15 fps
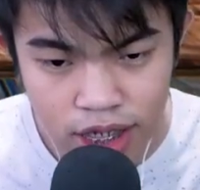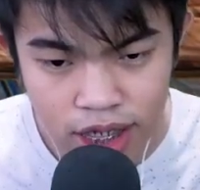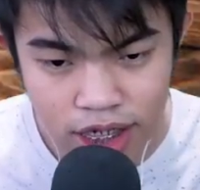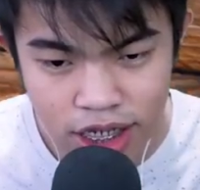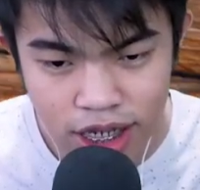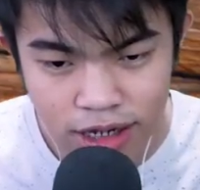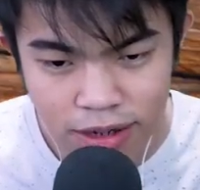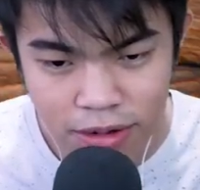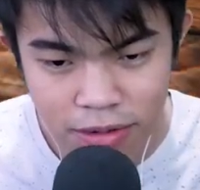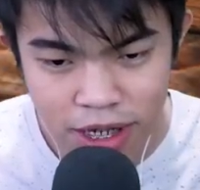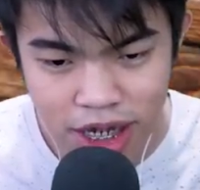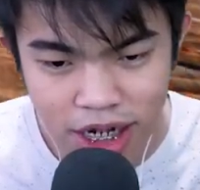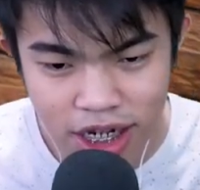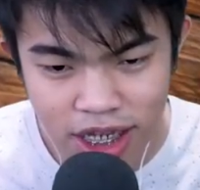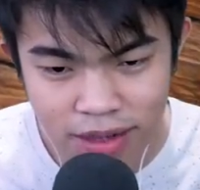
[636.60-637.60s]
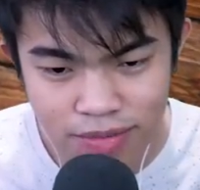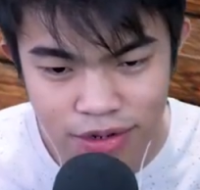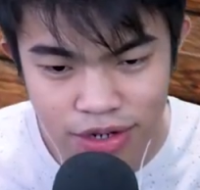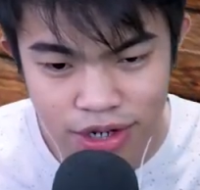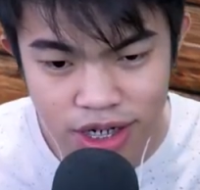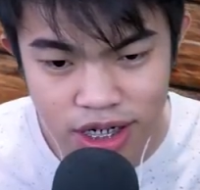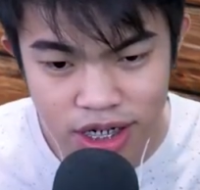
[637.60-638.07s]
kita akan memberikan
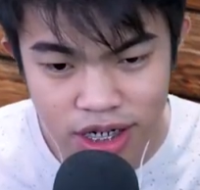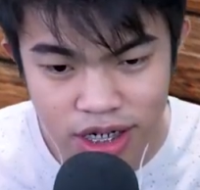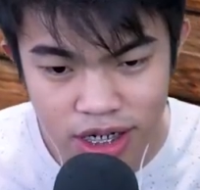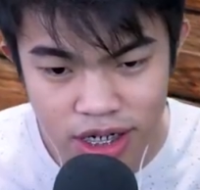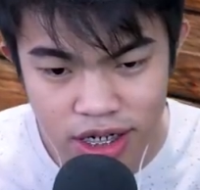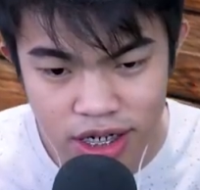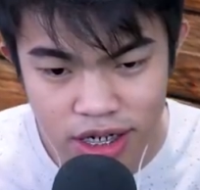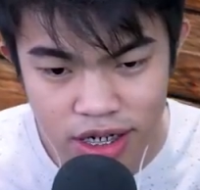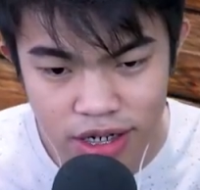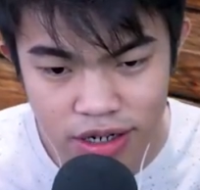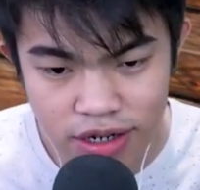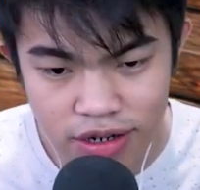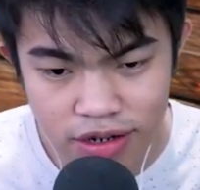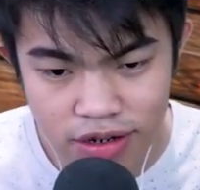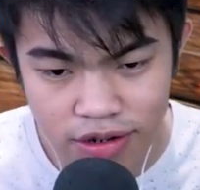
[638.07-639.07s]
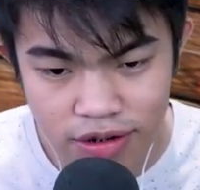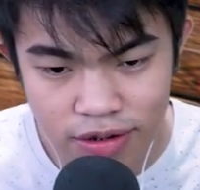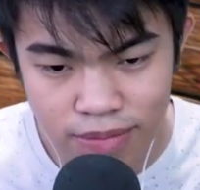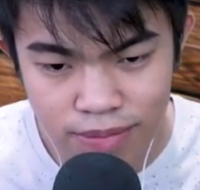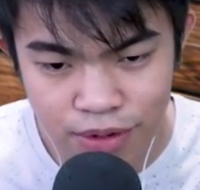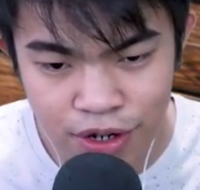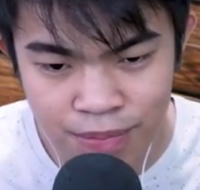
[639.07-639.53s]
keyboard.
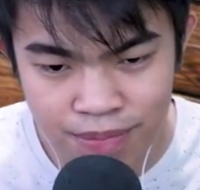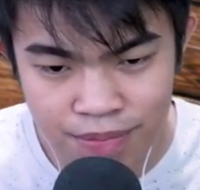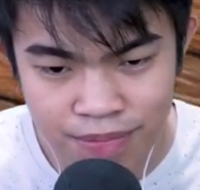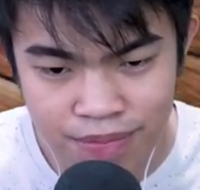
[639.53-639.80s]
Boom.